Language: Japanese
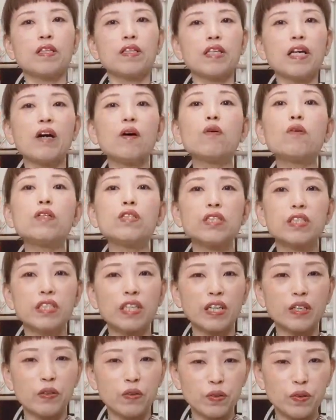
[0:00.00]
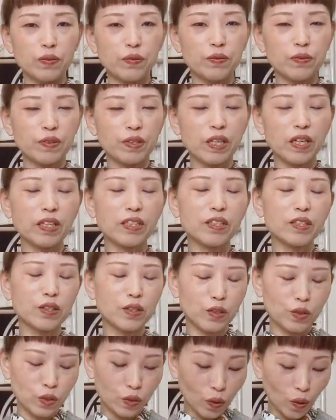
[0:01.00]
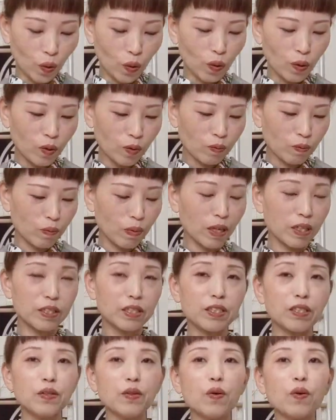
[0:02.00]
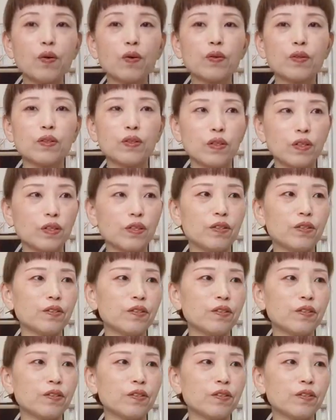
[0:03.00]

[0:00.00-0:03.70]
直したよやっとマジロック